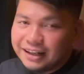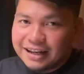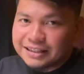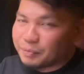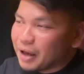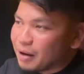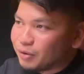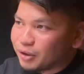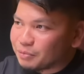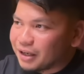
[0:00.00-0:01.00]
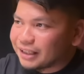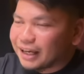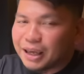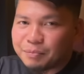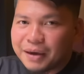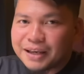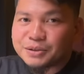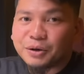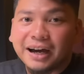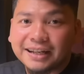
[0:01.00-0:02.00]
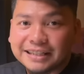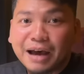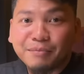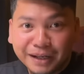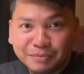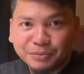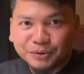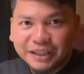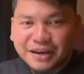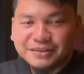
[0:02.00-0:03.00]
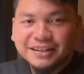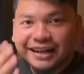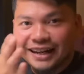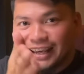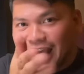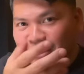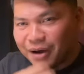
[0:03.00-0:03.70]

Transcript: lang si Pablo at mga taga-Epeso, kasama rin po tayo dyan. Ikaw,